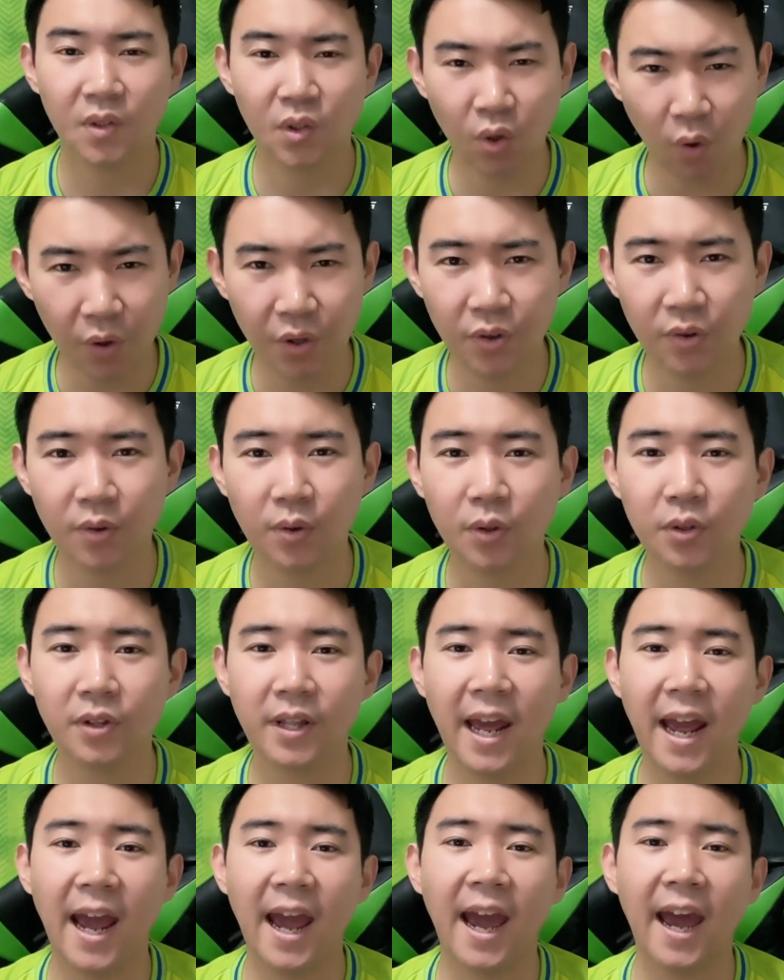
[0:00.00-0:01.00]
ということ
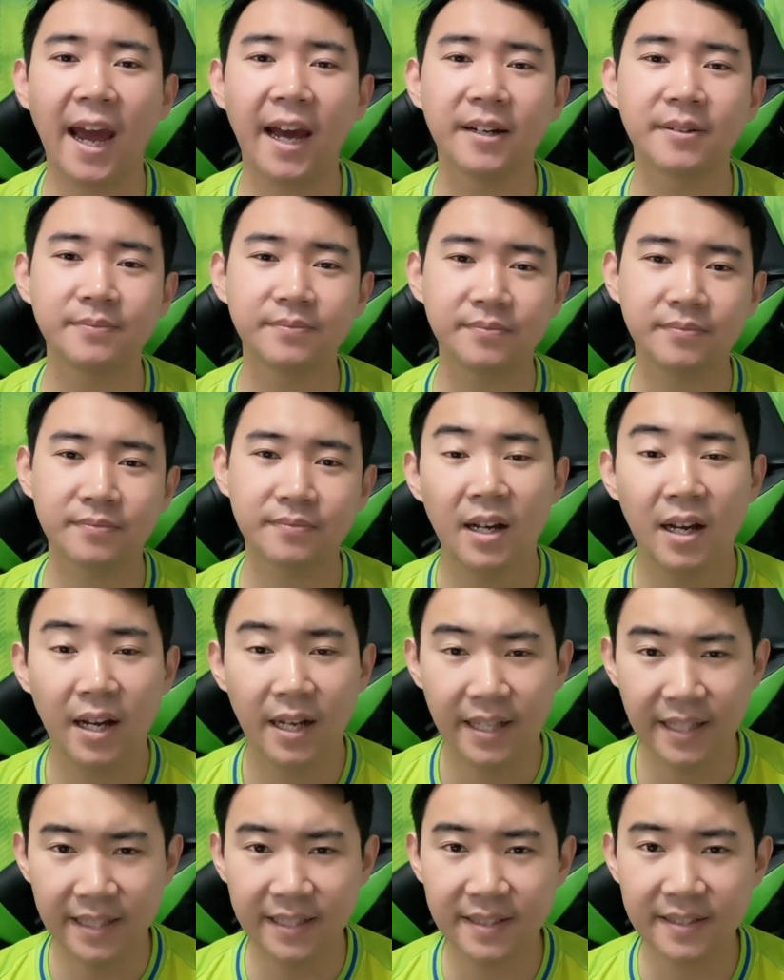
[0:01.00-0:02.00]
で、
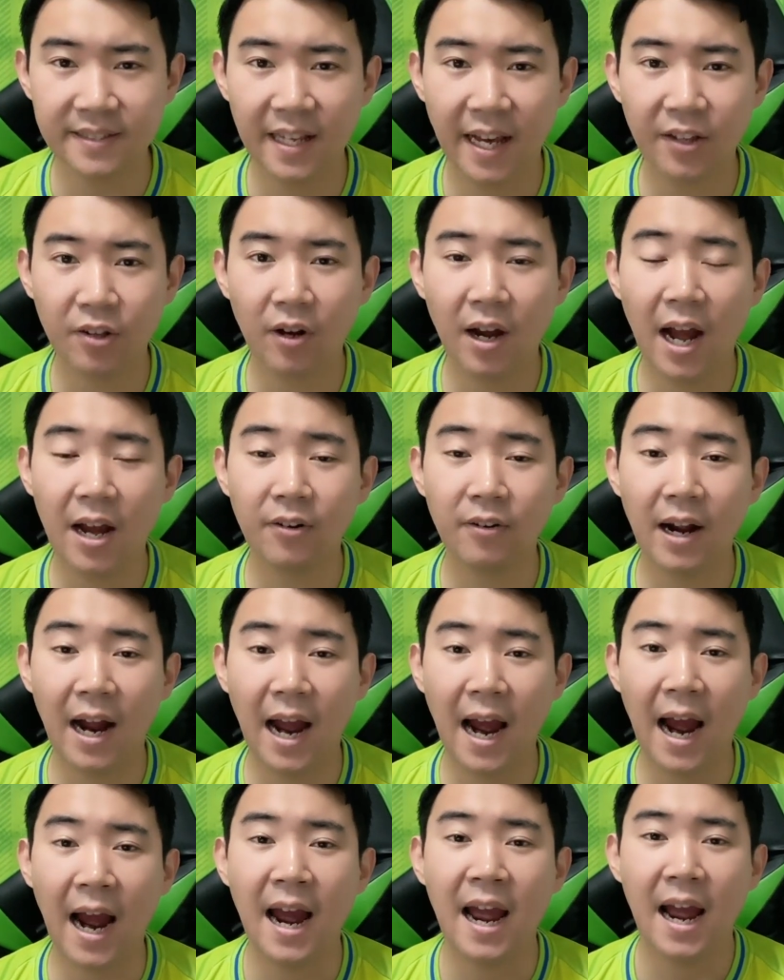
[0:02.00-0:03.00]
インサイドハーフ
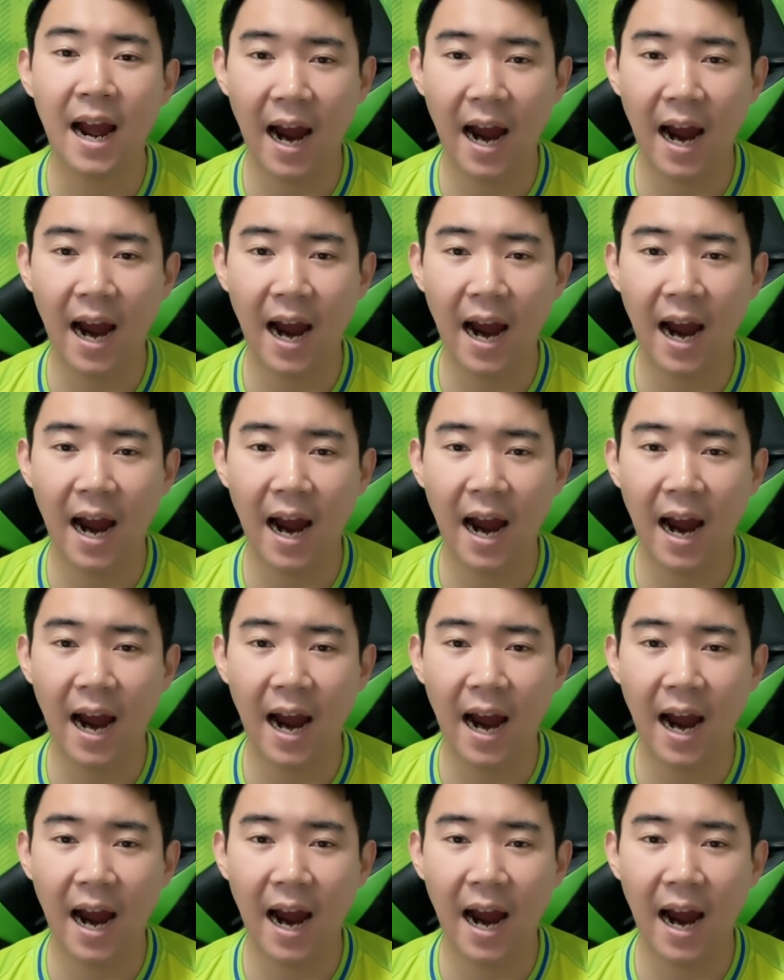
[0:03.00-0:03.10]
が